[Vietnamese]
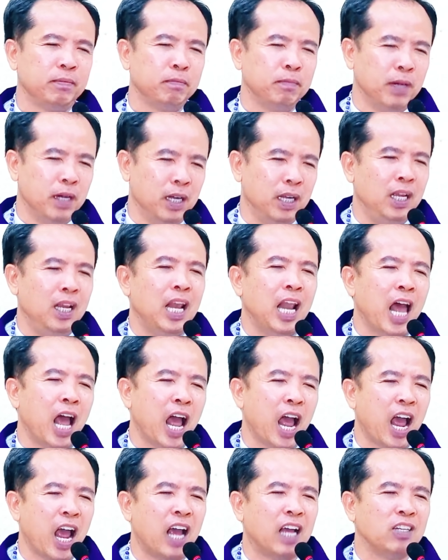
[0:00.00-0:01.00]
mới
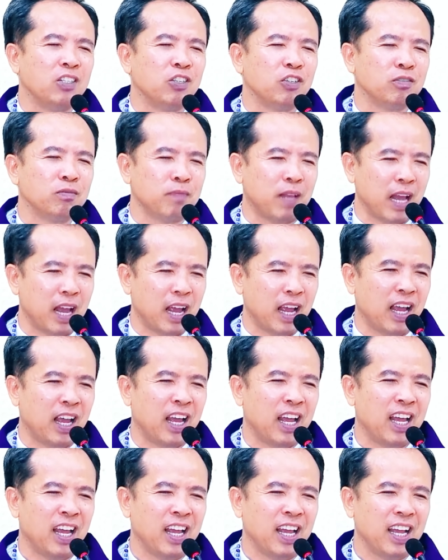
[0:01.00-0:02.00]
là chúng ta
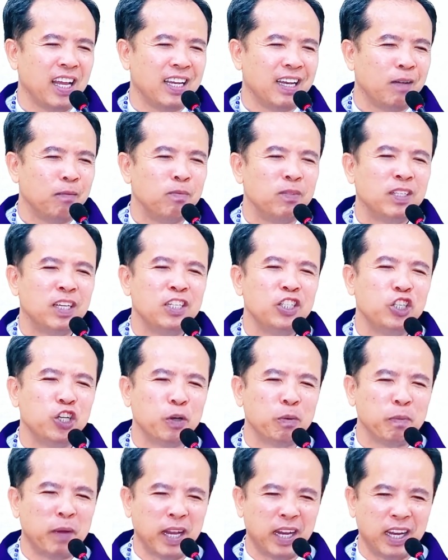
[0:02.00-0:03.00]
nằm trên
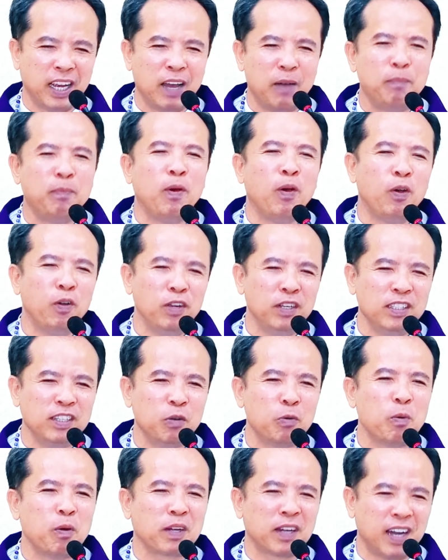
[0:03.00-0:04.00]
giường bệnh hấp hối
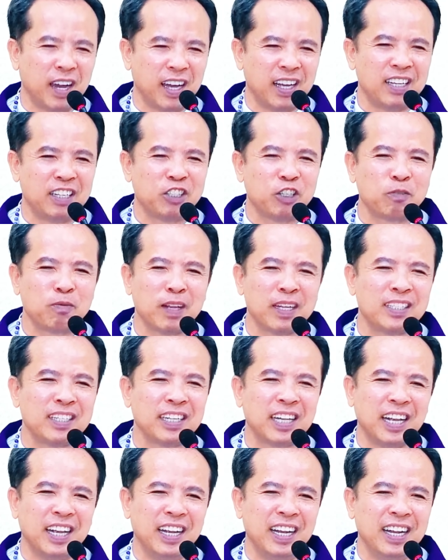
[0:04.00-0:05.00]
trong cuộc đời chúng ta
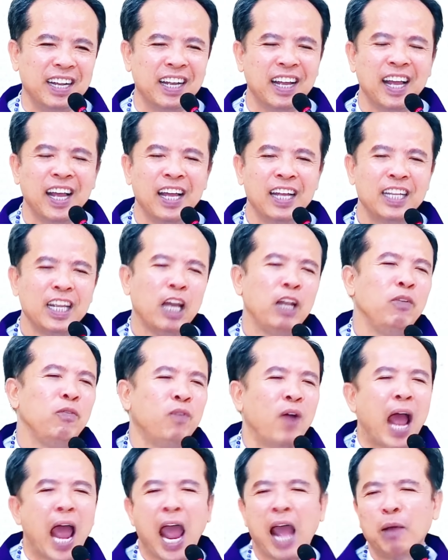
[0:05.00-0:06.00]
sẽ thấy là nhẫn
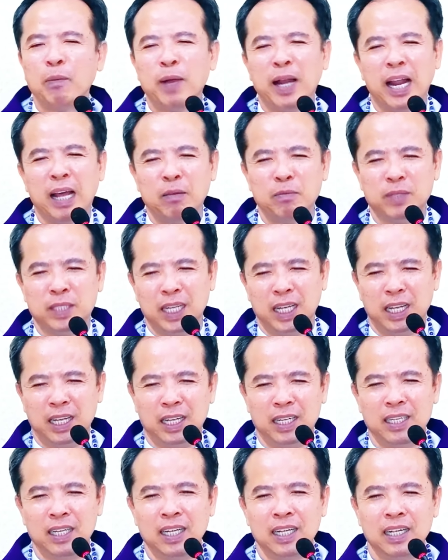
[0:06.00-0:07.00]
vàng mà làm
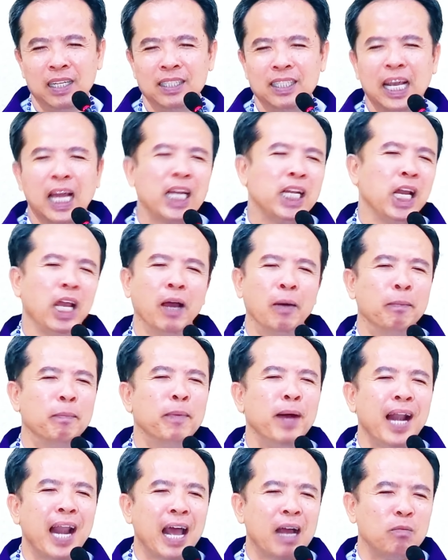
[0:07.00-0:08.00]
gì trang điểm
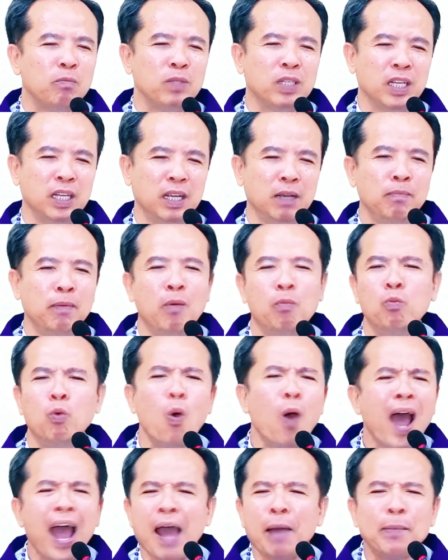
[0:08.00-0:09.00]
mà làm gì
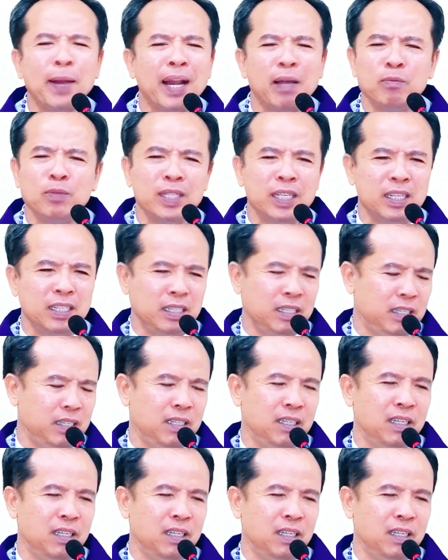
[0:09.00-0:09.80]
bông hoa mà làm gì